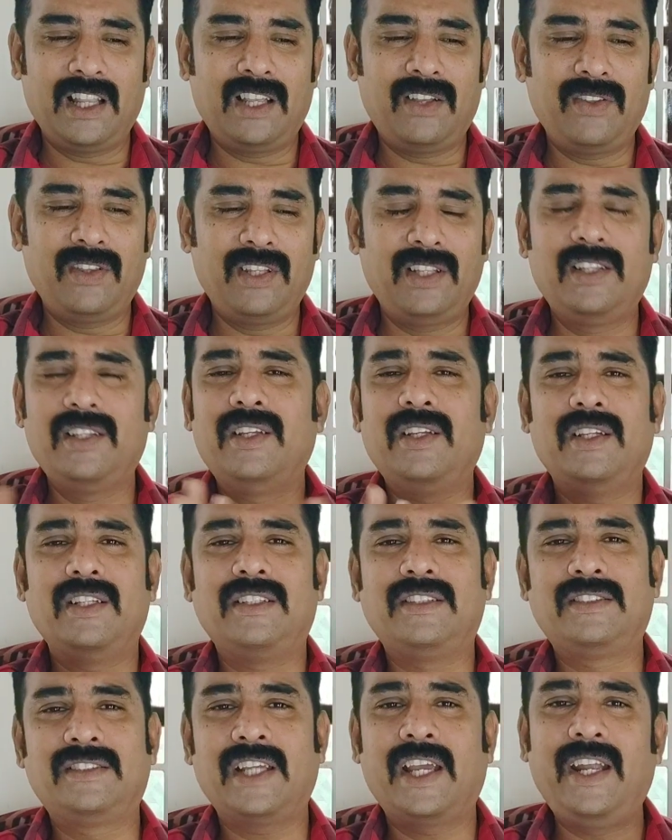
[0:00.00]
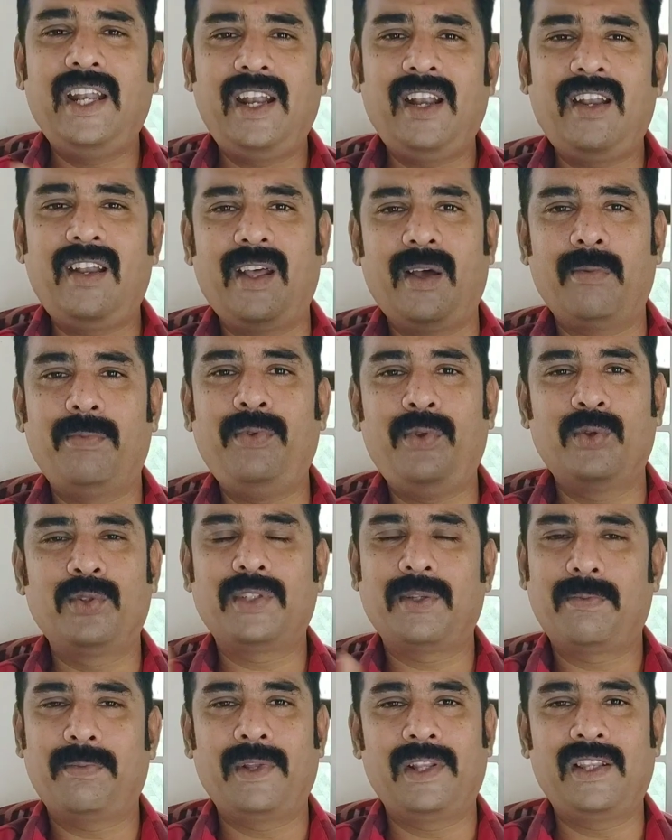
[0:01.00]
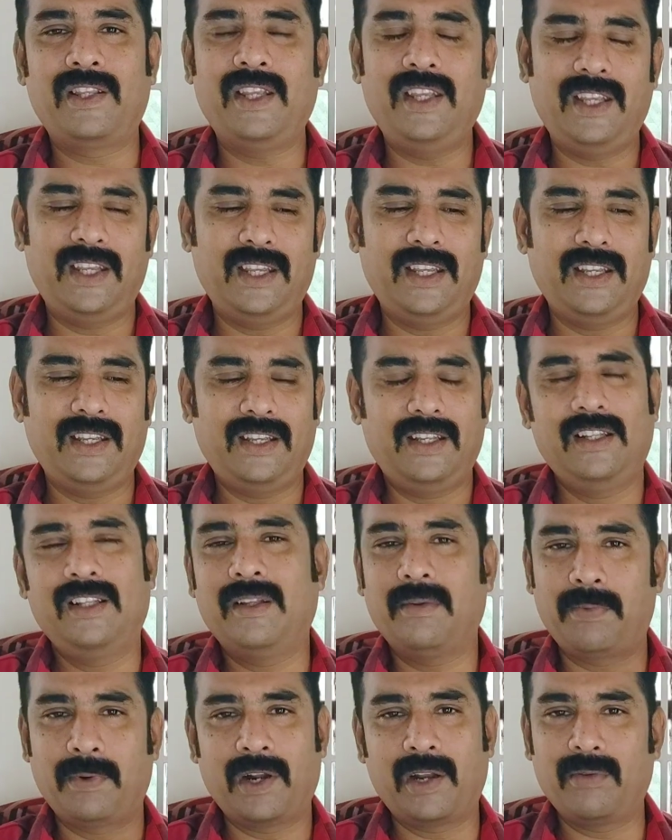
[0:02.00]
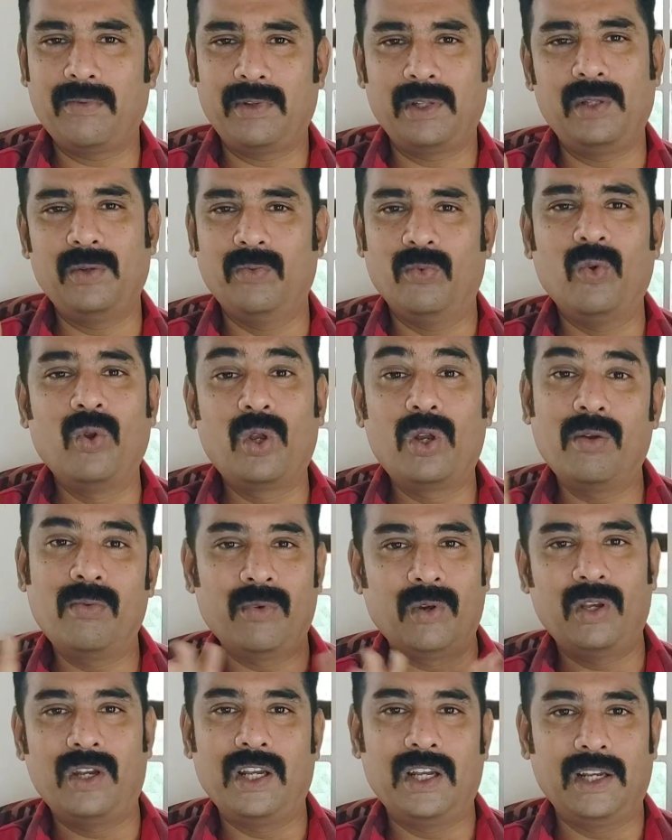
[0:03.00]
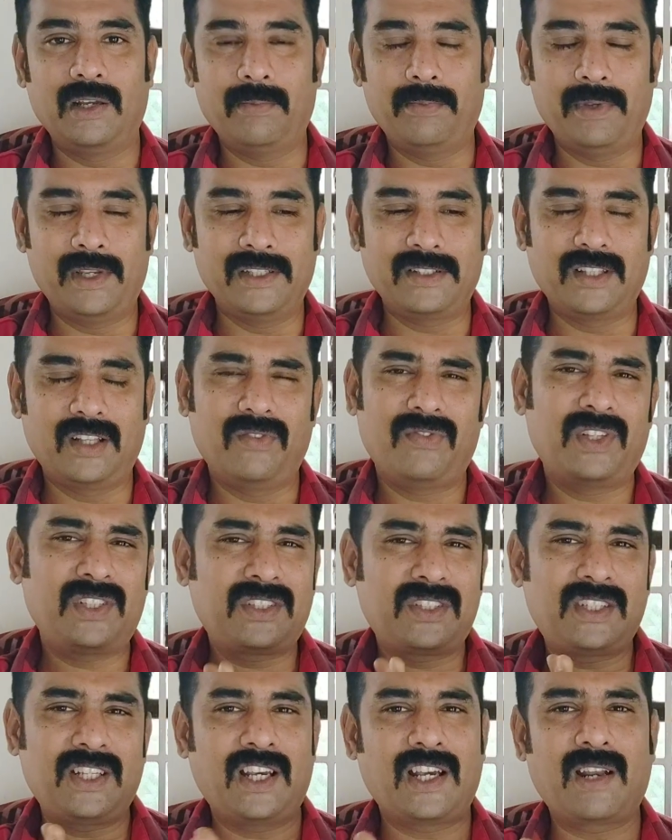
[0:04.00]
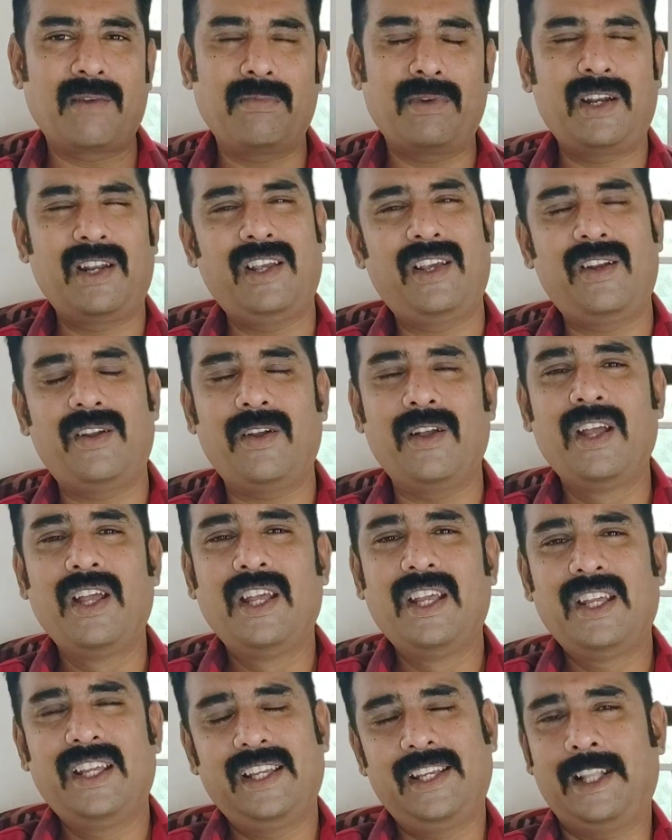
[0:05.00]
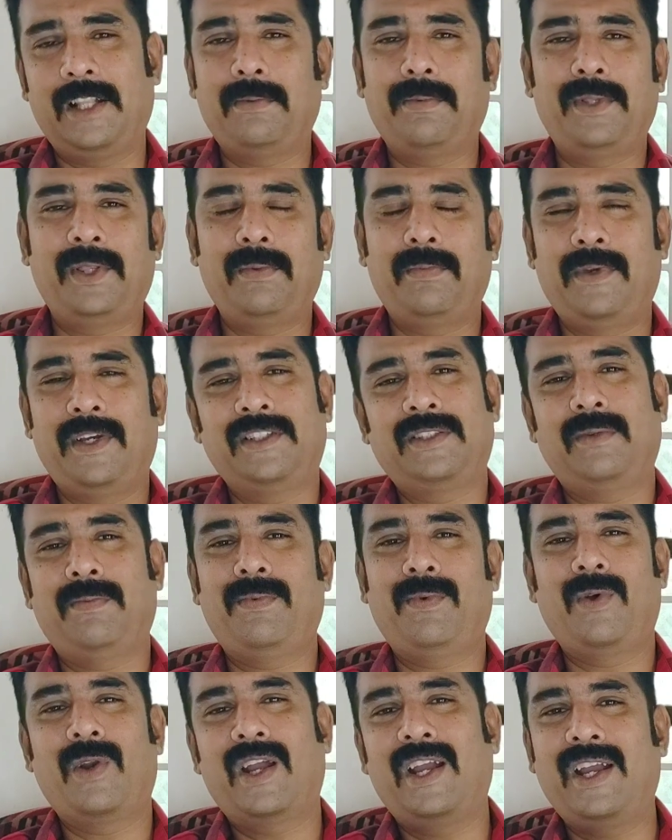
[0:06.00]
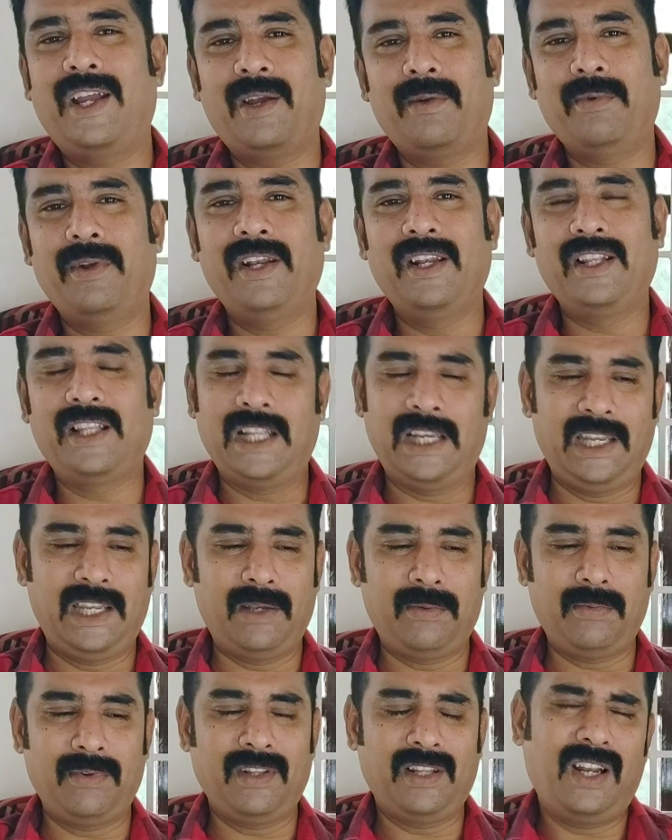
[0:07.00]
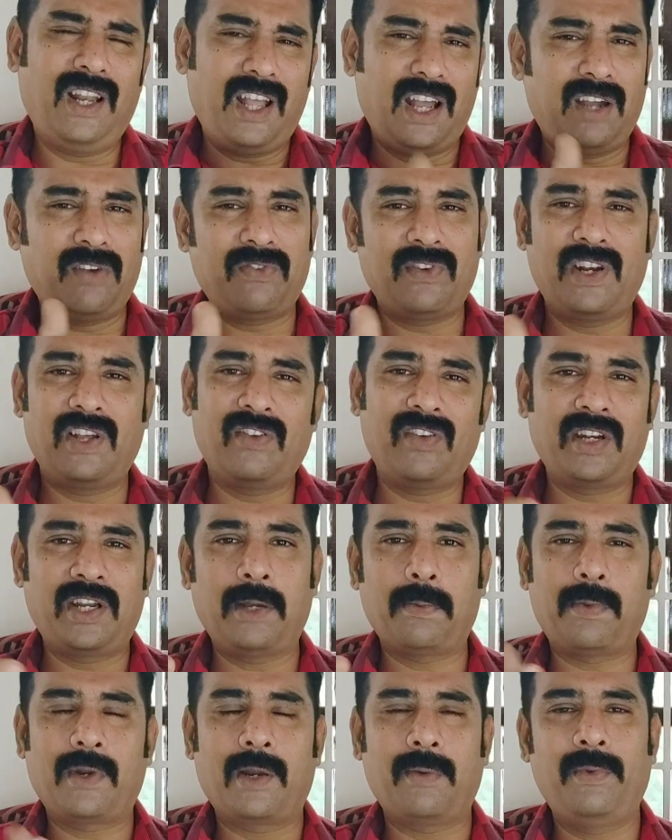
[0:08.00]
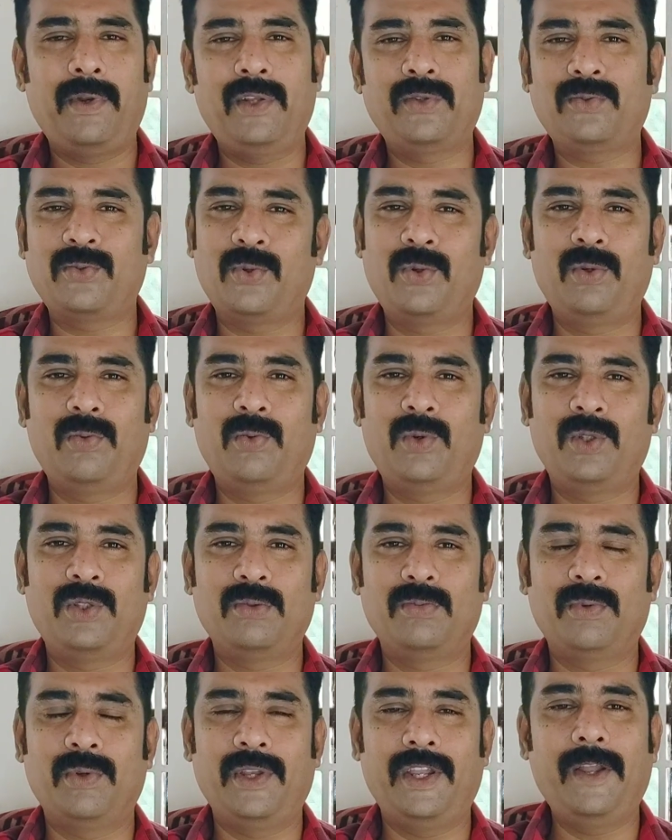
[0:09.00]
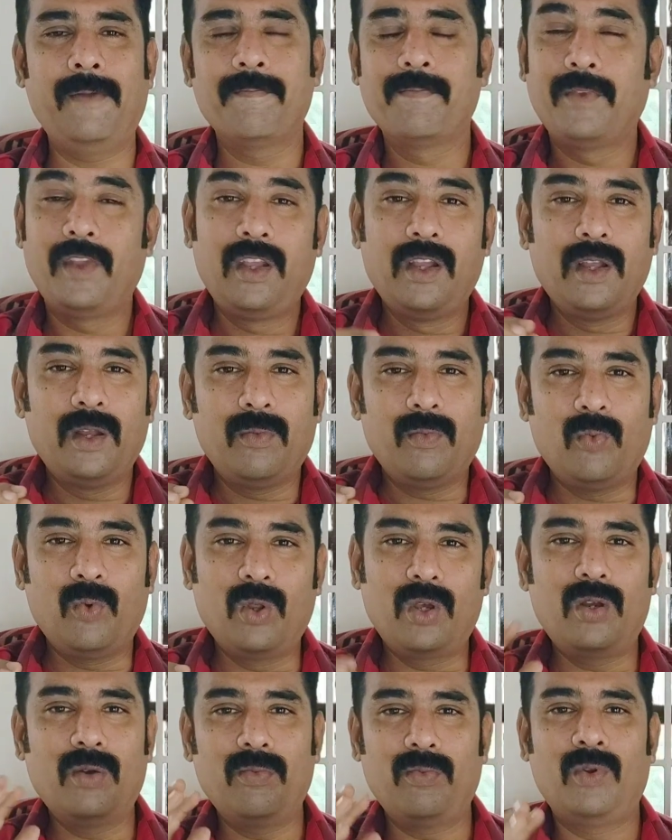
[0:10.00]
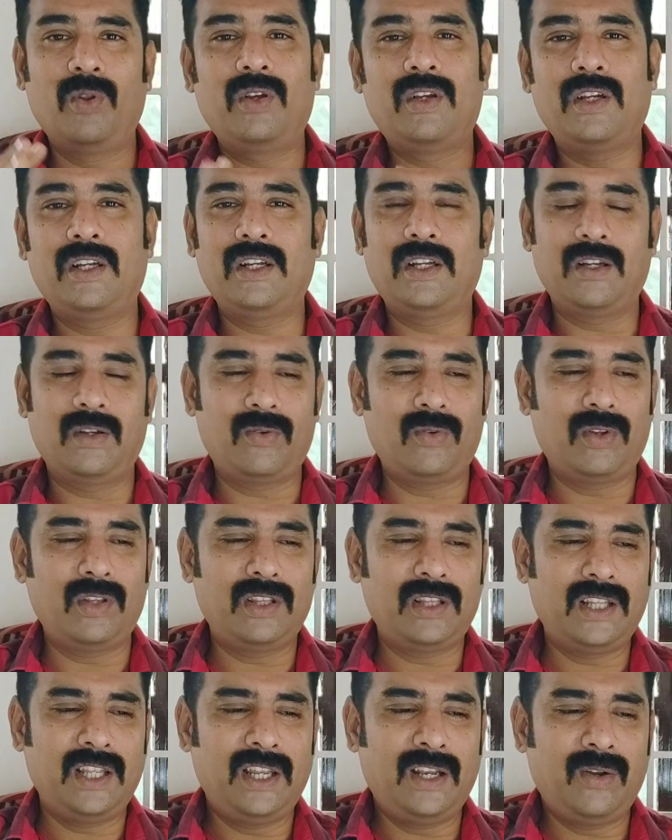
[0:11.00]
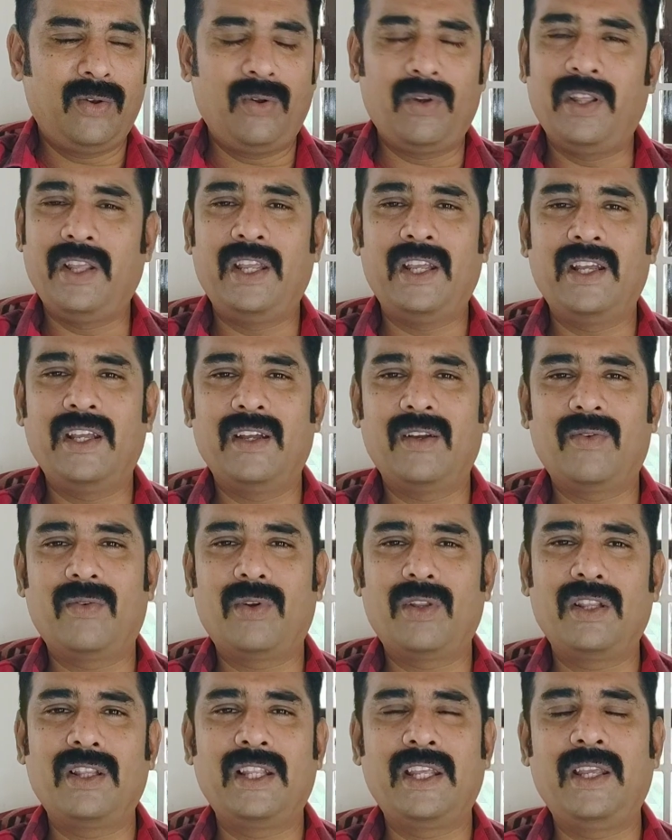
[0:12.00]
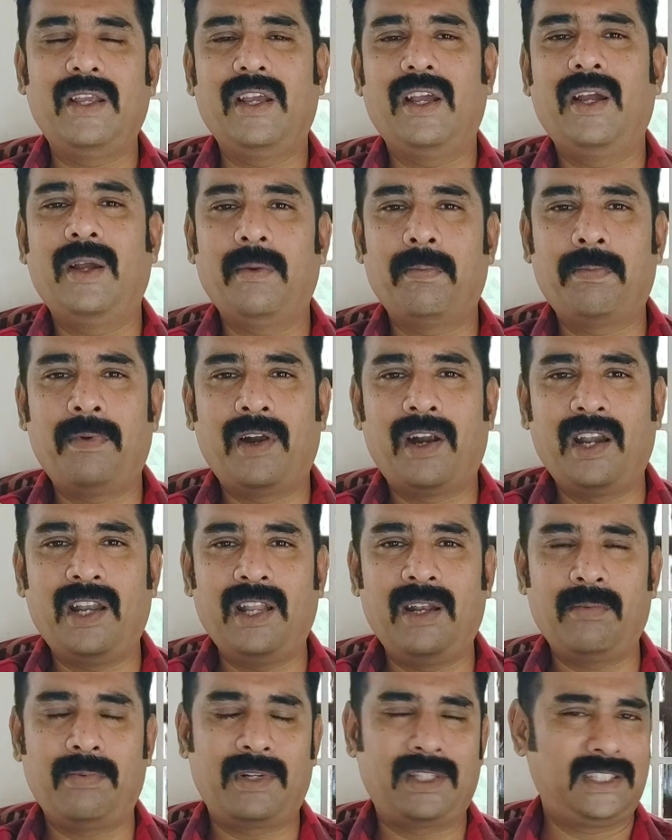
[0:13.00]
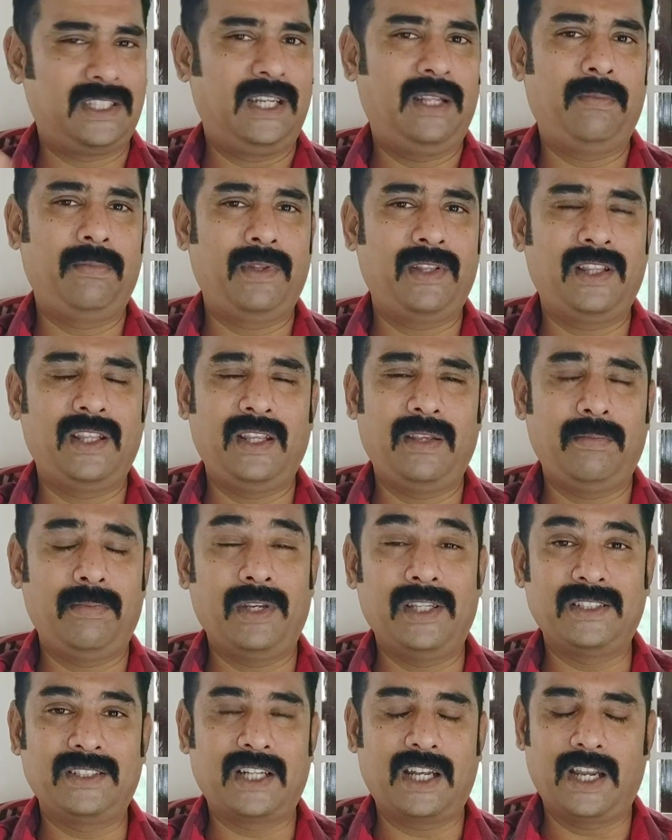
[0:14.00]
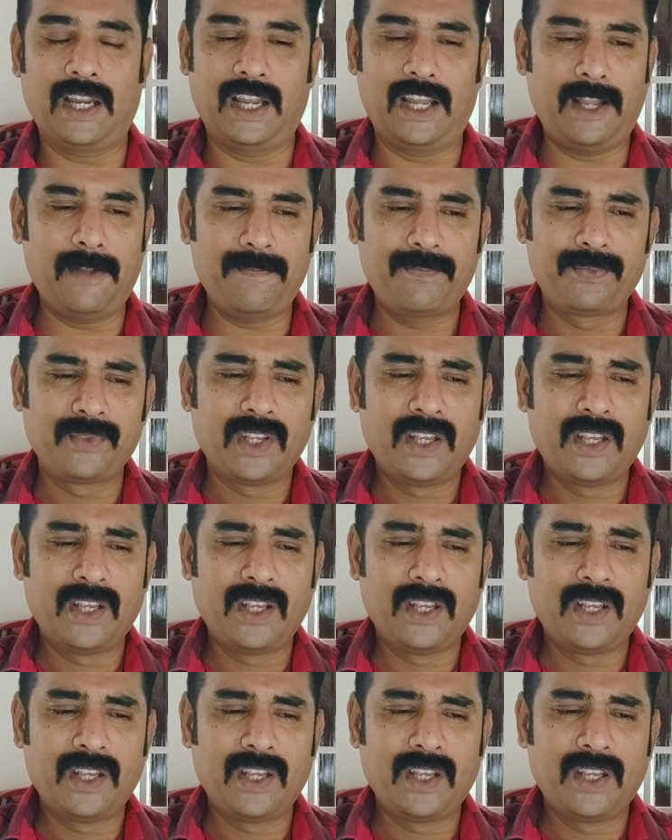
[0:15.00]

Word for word: அதாவது சைல்டு அப்யூஸை பற்றி இந்த படம் வந்து முழுக்க முழுக்க பேசுது ஃபஸ்ட்டு அரை மணி நேரம் எதை பற்றி பேச போகிறாங்க அப்படின்னு தெரியாமல் இருந்தாலும் ஆஃப் அன் ஹவருக்கு அப்புறம் அப்படியே சூடு பிடிச்சி போய் முழுக்க முழுக்க குழந்தைகளுடைய குழந்தை பாலியல் பிரச்சனையை பற்றி பேசுகிறாங்க